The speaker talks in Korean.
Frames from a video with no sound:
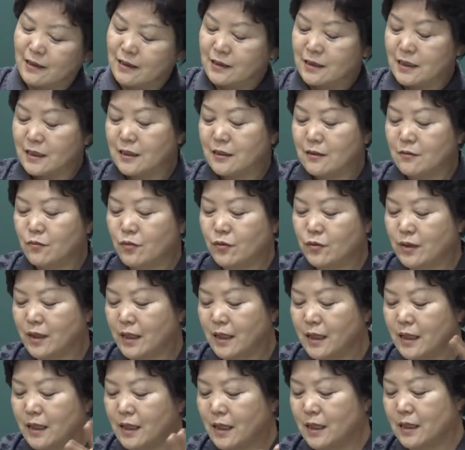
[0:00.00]
제대로
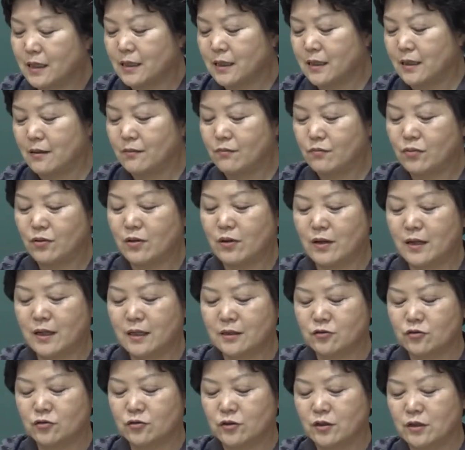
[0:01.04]
못하니까 그때는 물러가
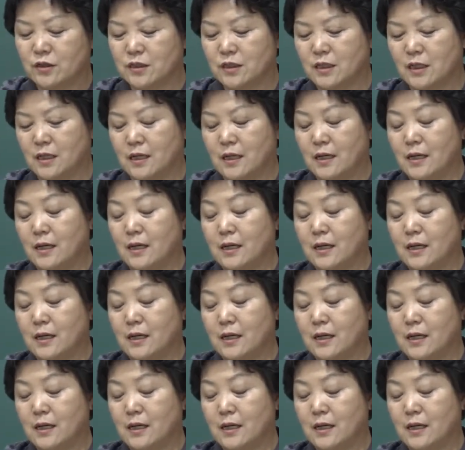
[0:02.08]
주는 것이